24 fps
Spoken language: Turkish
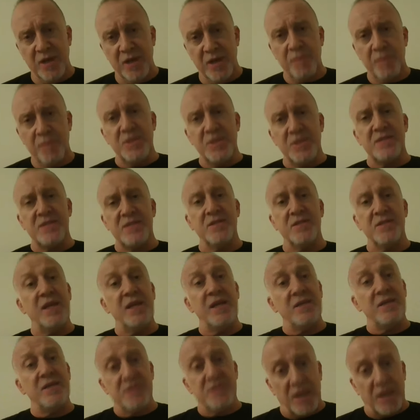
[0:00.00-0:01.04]
Biz ne
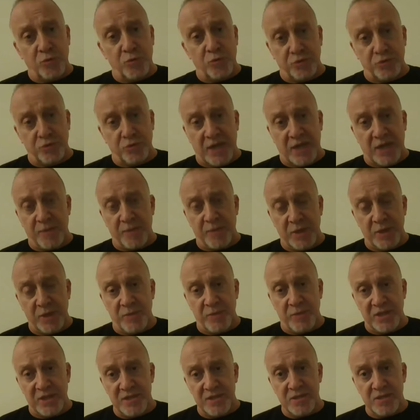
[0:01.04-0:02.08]
insan kurtarmayı
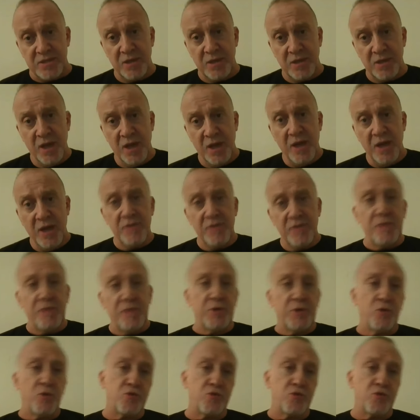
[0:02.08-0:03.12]
biliriz ne bir
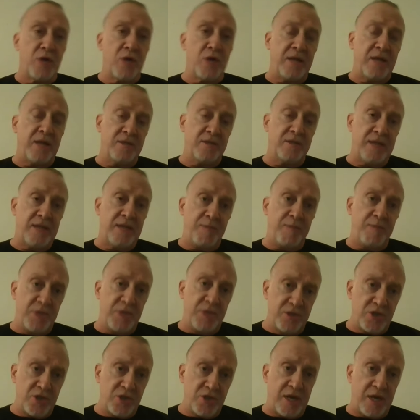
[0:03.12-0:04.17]
göçük altından
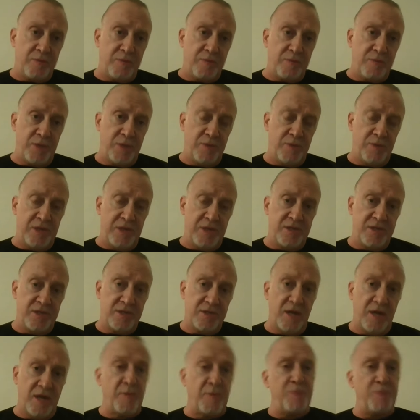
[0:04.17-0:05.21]
birini çıkartmayı biliriz.
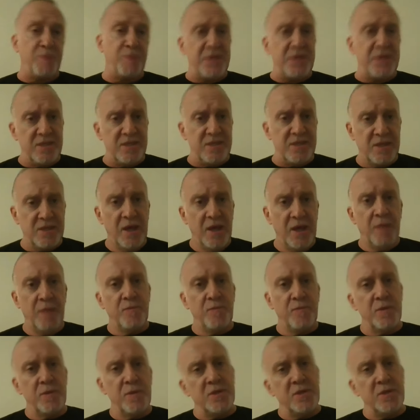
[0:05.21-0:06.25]
Ama biz
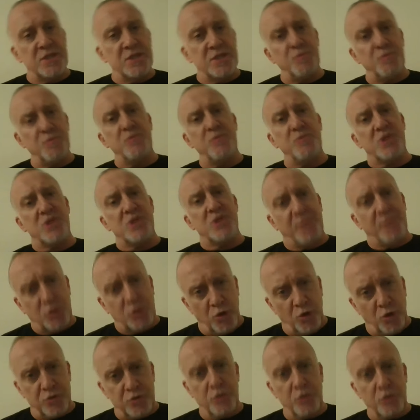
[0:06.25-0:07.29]
ismimiz
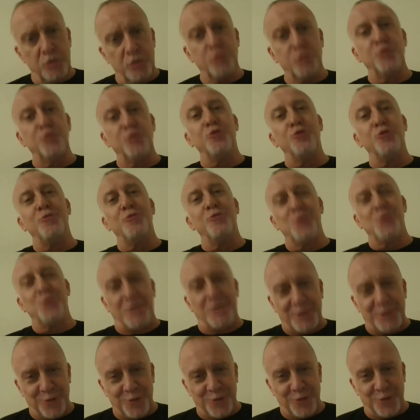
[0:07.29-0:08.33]
amatör, ruhumuz
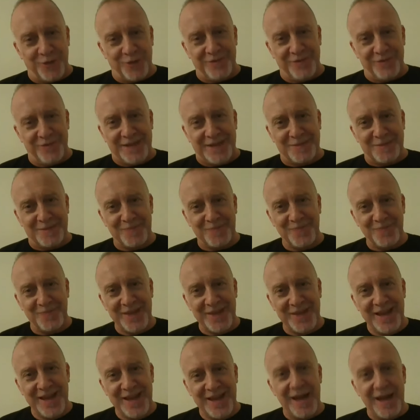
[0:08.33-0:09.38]
amatör efendim.
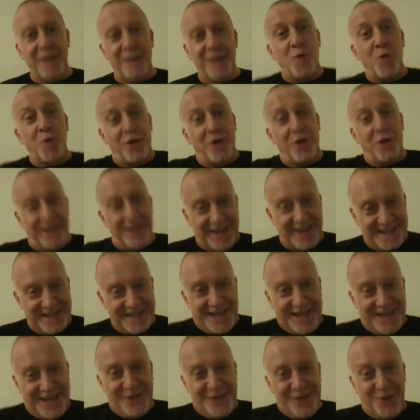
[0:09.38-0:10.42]
Ama oradan
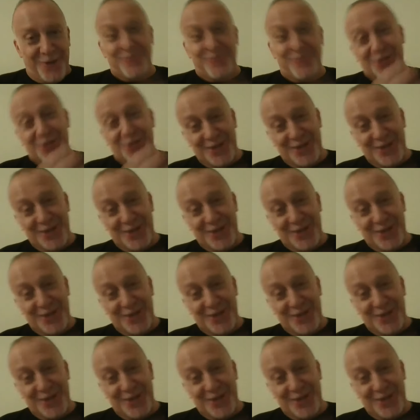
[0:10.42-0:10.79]
geliyormuş.